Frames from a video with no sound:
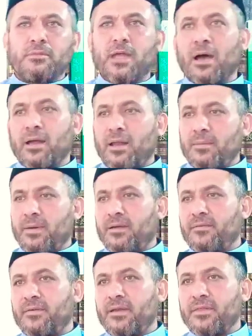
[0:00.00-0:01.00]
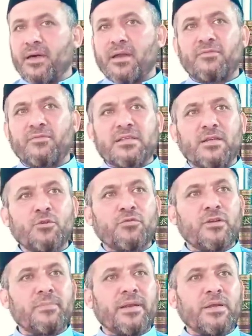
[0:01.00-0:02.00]
دخل ظهر الفساد
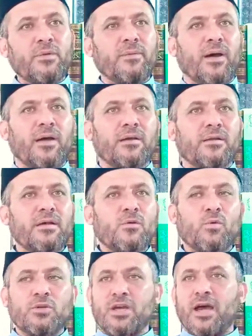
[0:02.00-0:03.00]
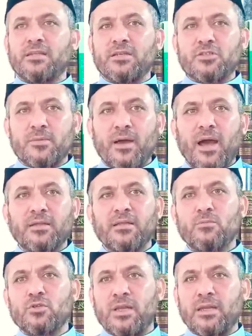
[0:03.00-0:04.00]
في البر والبحر وجاءت الجماعات
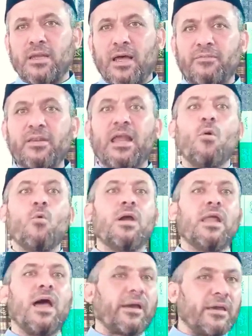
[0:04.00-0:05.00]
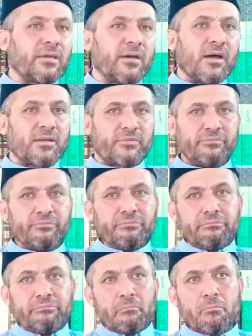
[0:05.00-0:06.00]
المسلحة في الأول حقيقة
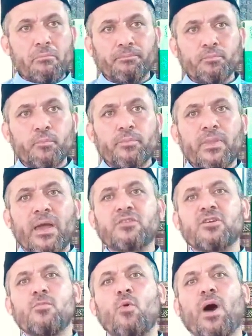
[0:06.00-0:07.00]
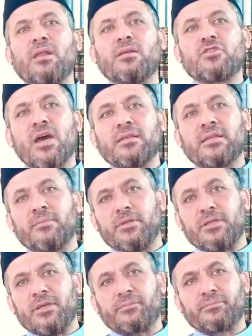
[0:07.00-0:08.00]
هجموا على الجهات
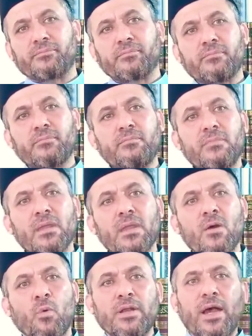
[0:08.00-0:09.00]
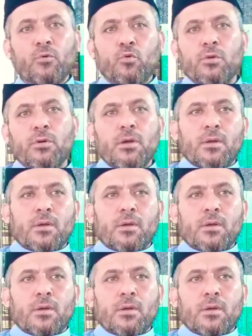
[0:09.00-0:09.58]
الأمنية ونحن